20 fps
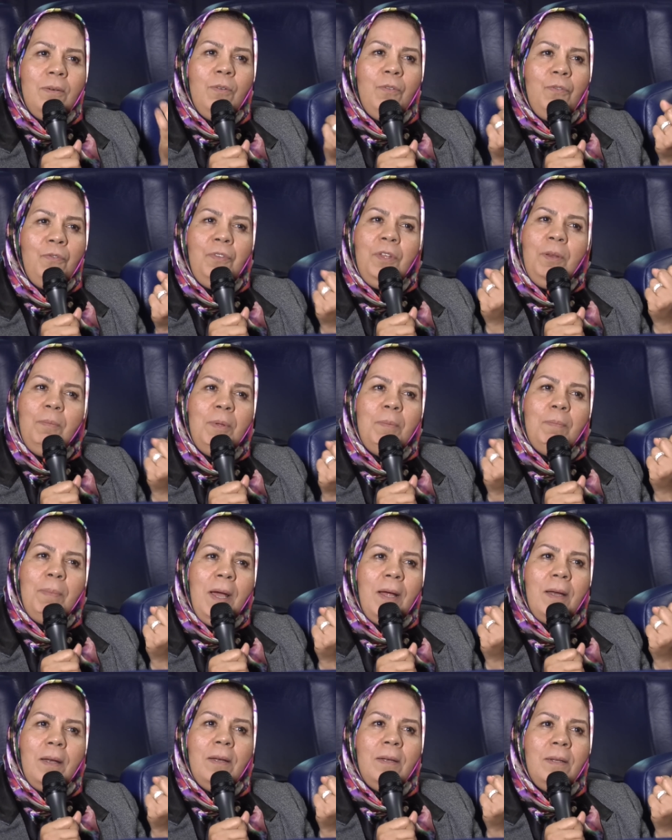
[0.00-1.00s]
Le film, y
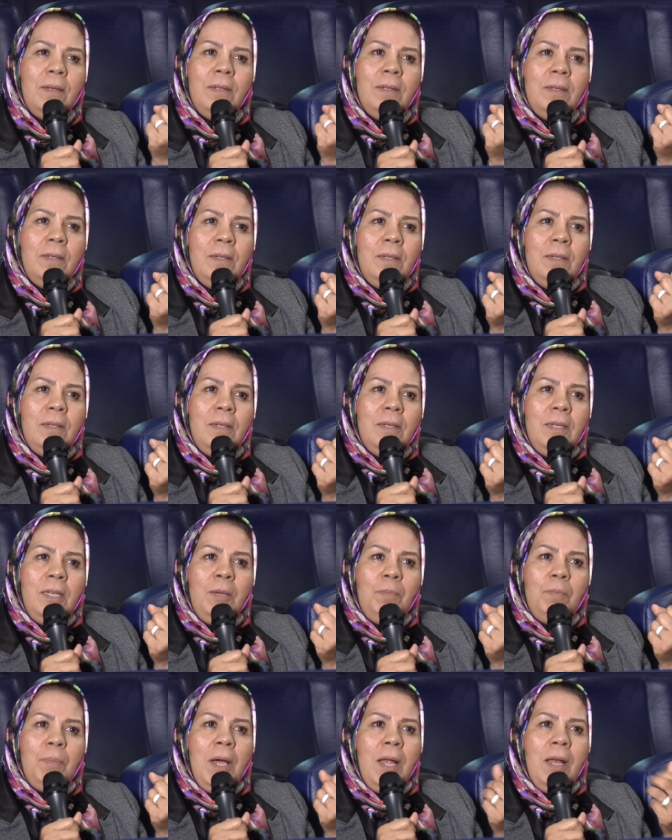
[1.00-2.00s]
parle
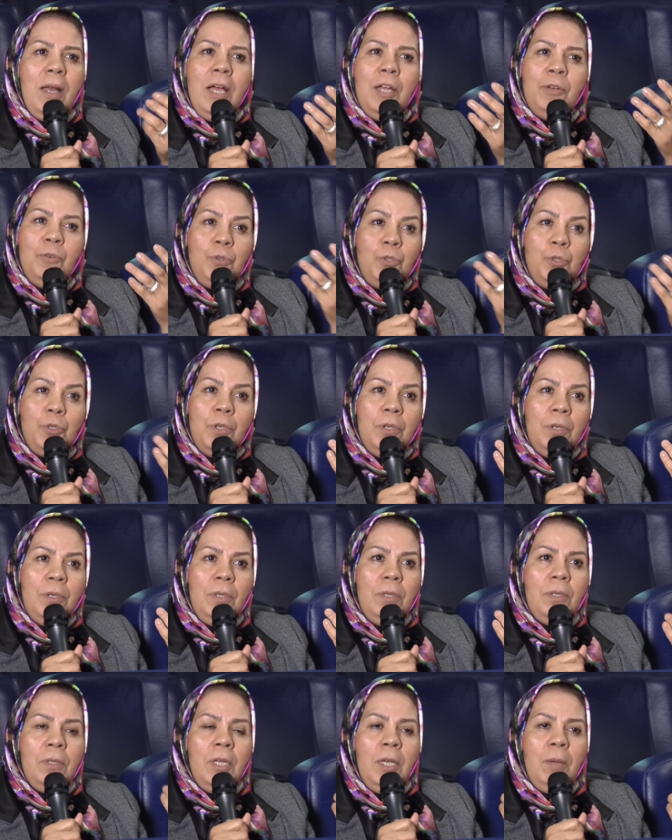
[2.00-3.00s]
il parle à nos
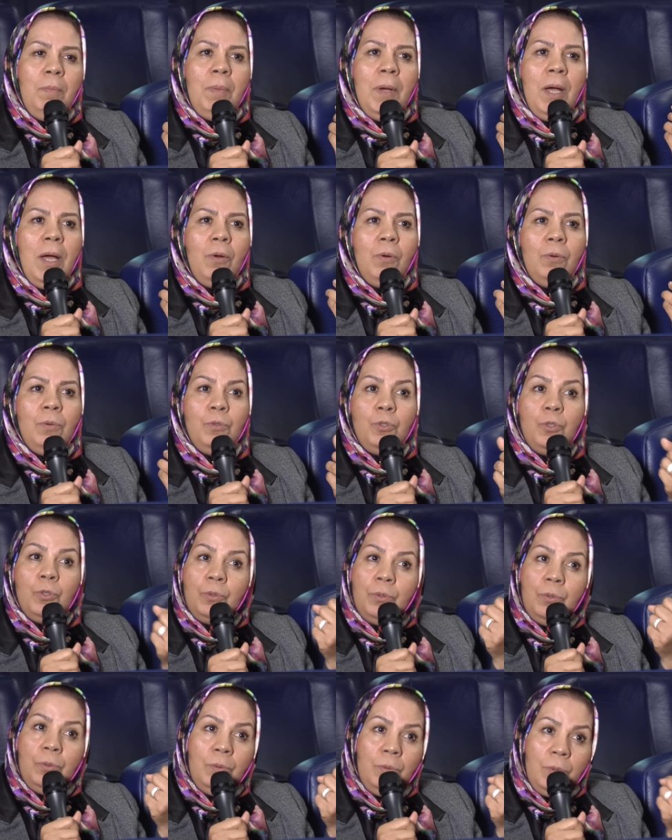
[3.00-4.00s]
jeunes, il parle aux
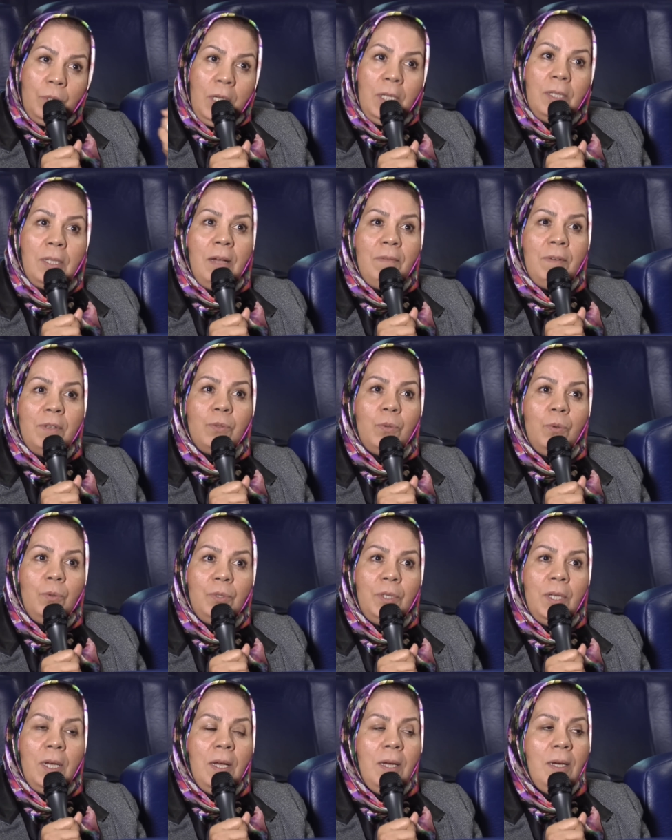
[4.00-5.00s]
gens qui travaillent sur
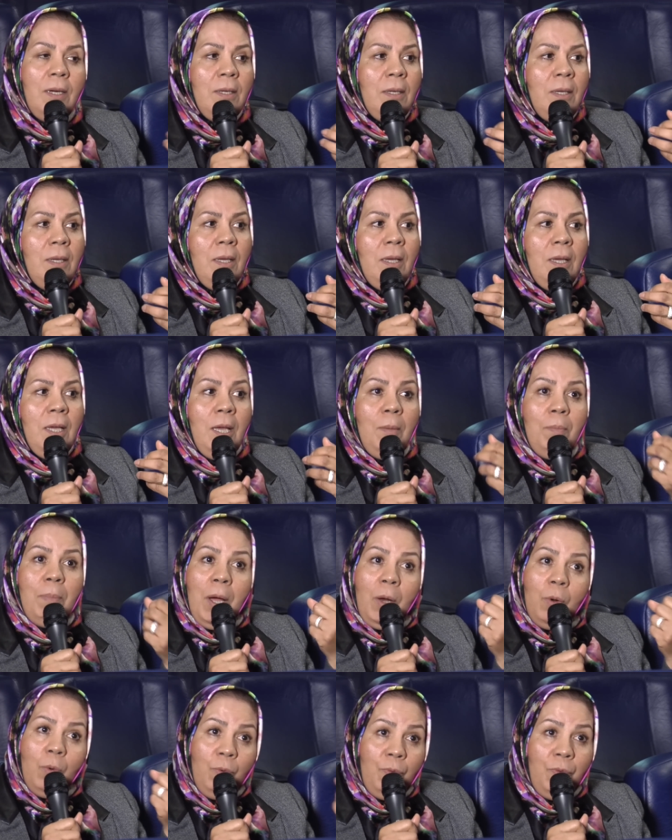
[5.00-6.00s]
le terrain, il
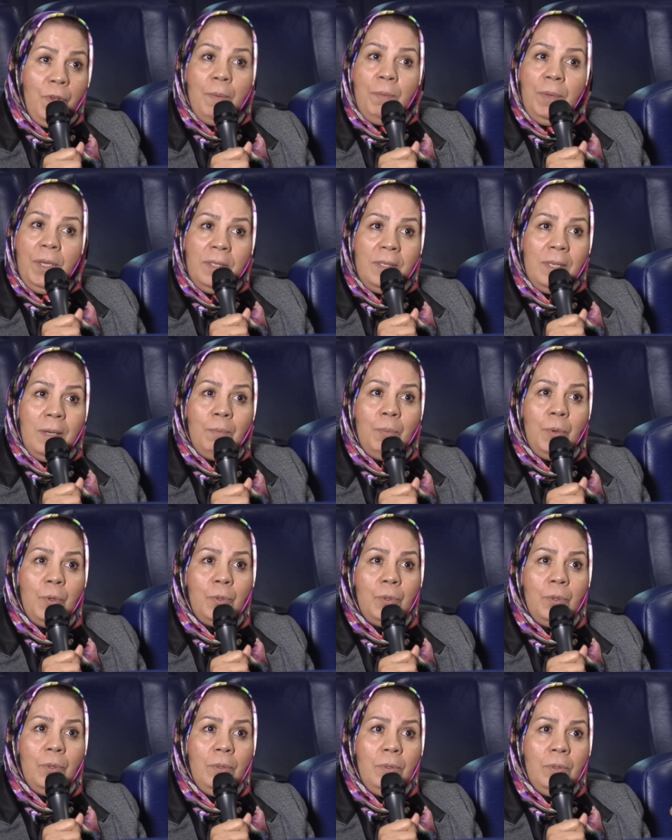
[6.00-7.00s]
parle aux familles, c'est
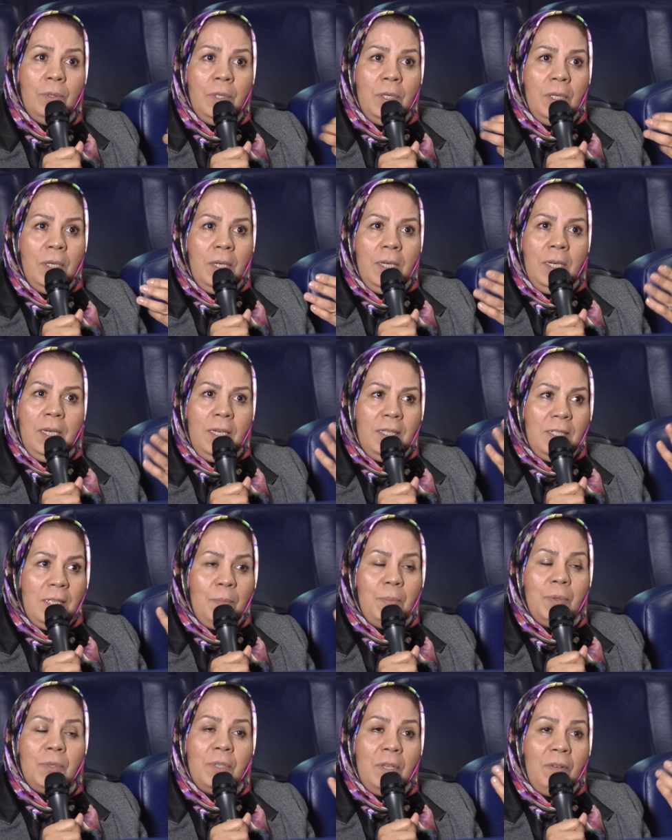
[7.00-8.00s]
important. Et
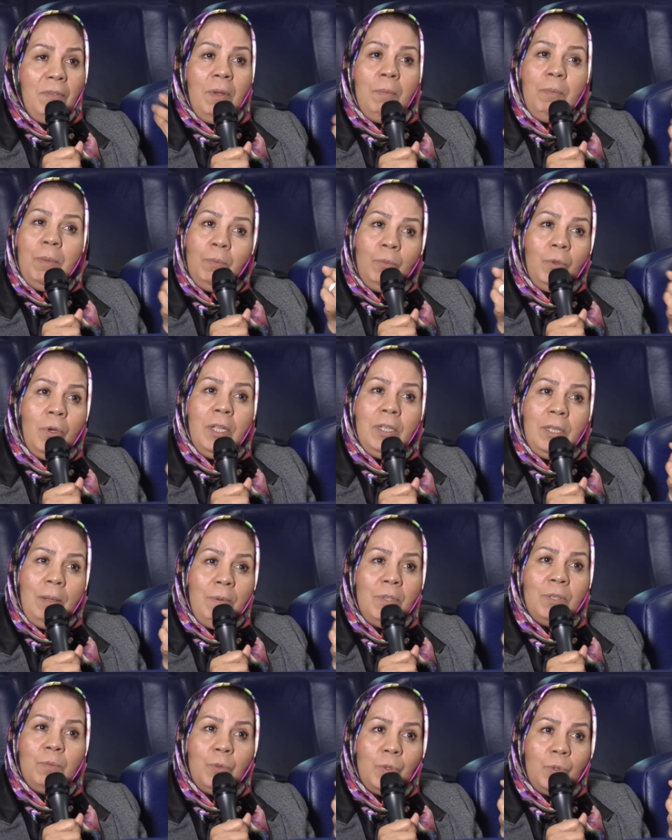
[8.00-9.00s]
ça peut servir même dans
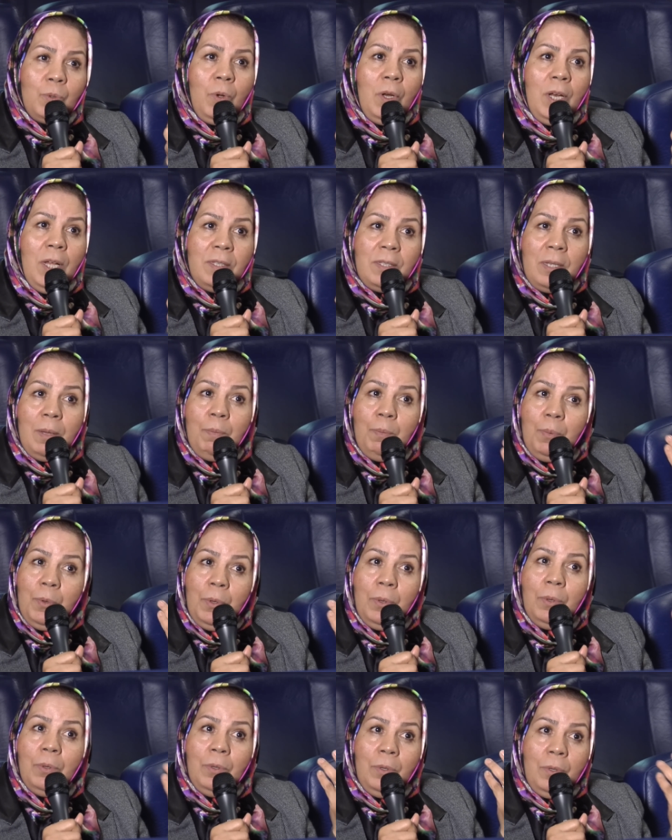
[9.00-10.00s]
l'établissement scolaire, ça
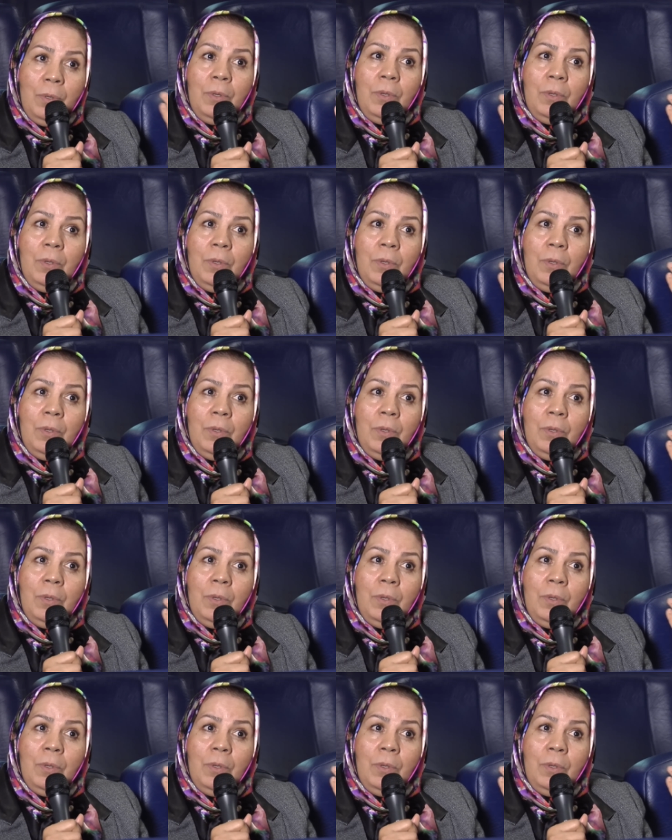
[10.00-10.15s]
peut